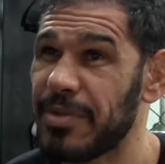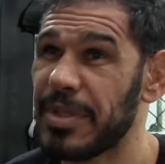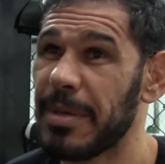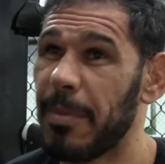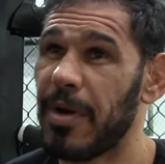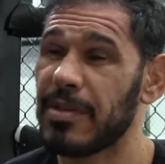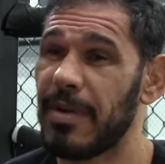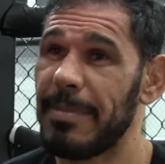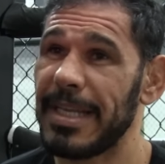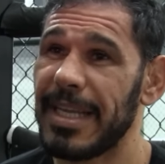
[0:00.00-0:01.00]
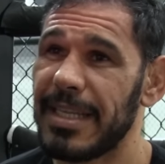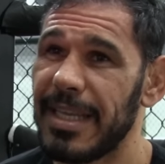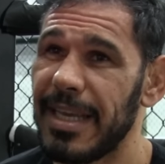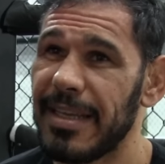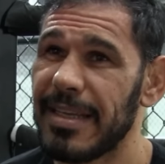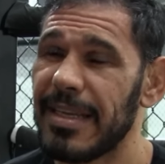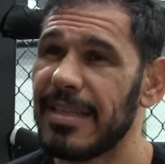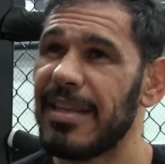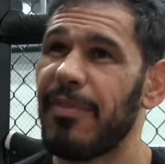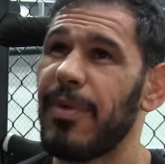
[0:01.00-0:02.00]
chutebox com a BTT.
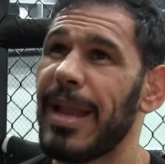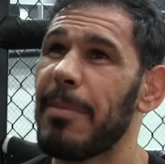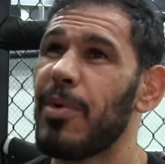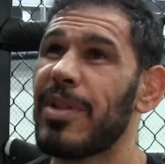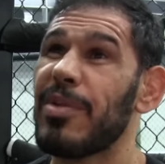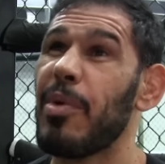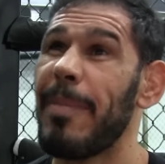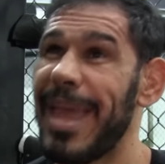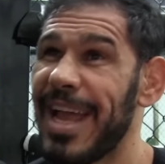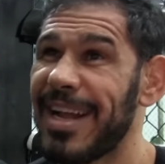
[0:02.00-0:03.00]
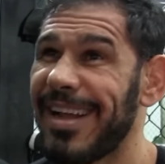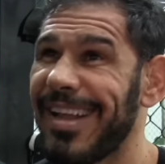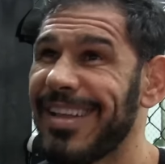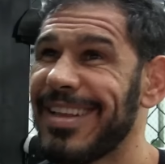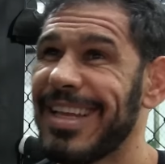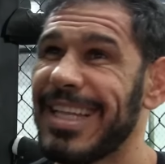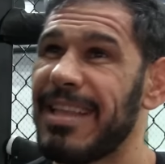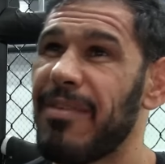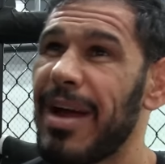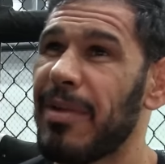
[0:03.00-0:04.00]
Já fui lá muito no Meca.
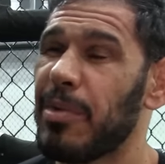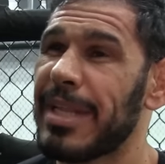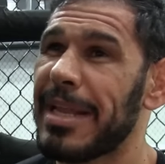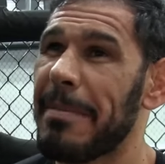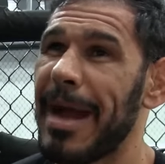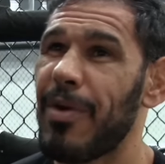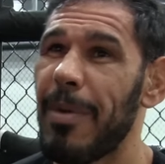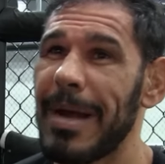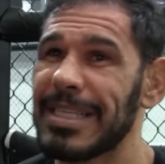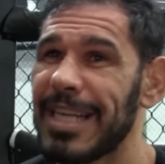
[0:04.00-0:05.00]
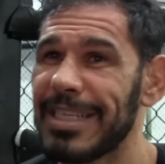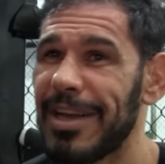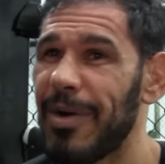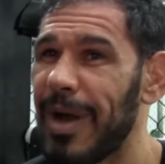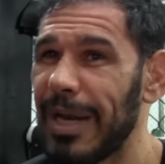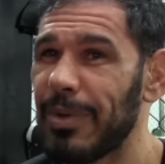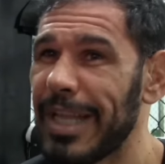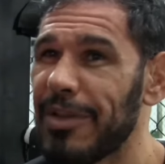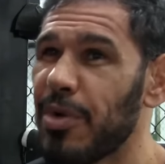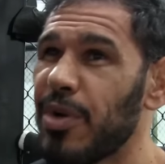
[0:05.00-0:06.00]
Teve uma luta que marcou bastante, é
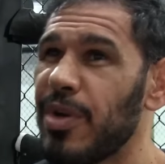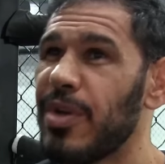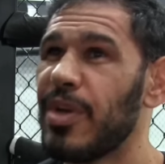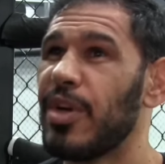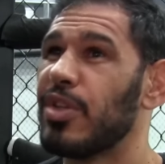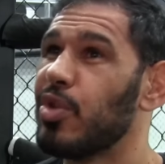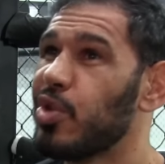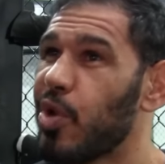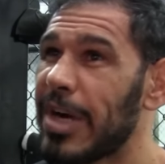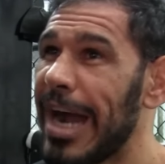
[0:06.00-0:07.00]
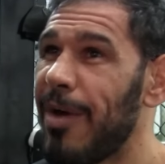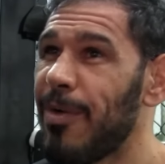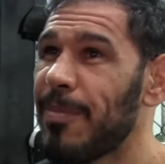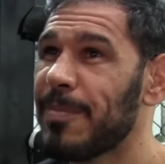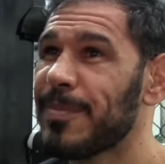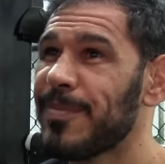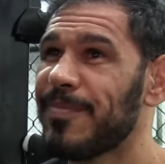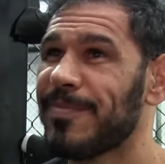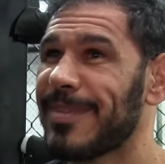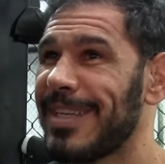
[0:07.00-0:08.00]
luta do, do Jucão,
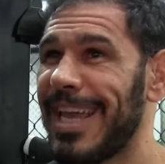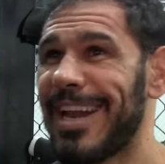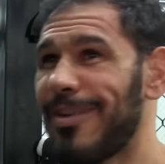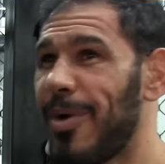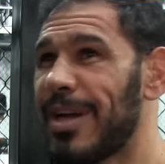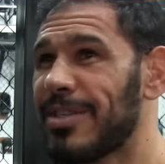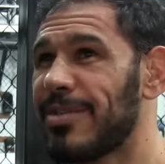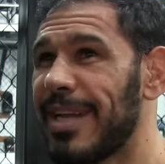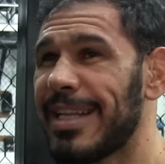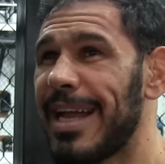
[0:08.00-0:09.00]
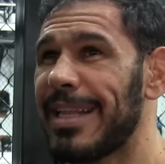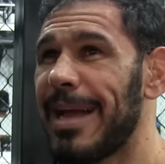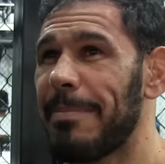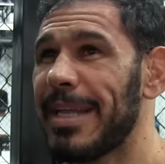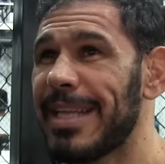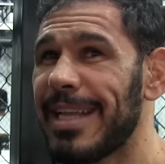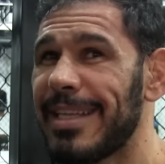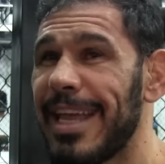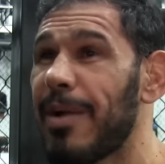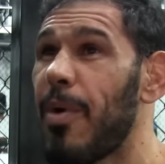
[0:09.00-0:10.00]
que era nosso, né, da, da
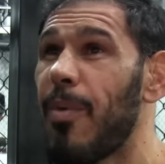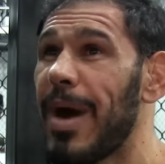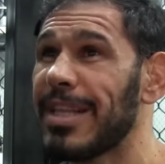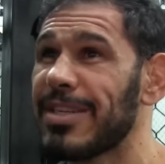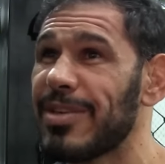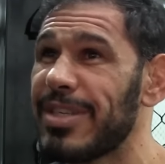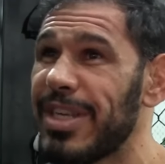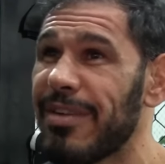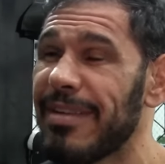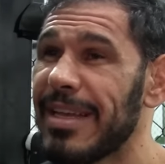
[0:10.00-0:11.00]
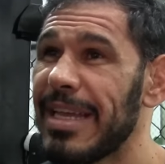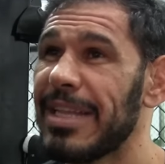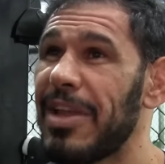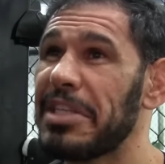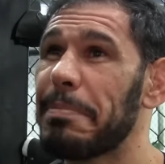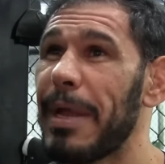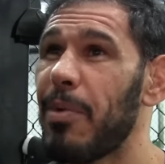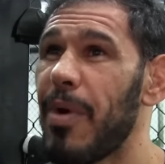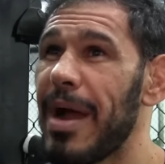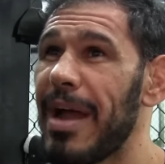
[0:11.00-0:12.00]
BTT, com o Anderson Silva. Então a gente
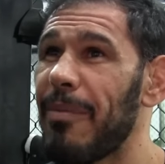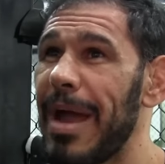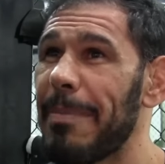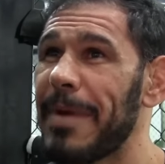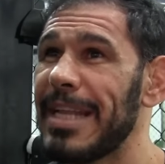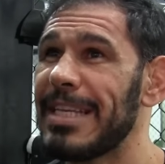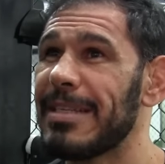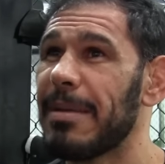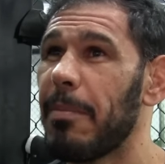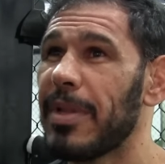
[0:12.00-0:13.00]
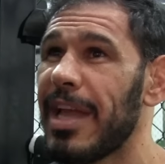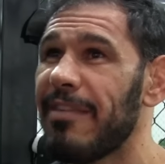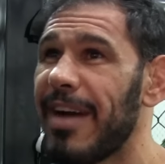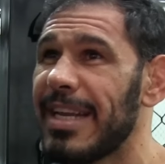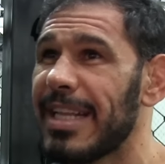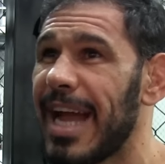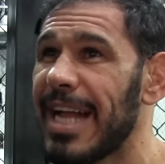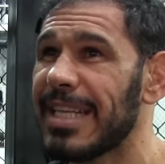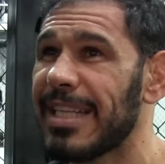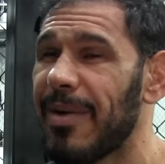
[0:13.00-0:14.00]
pegou uma, uma época de, de muita
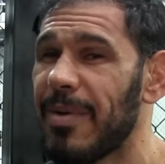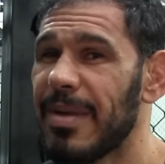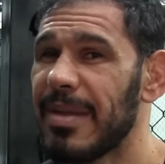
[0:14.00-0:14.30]
rivalidade. Então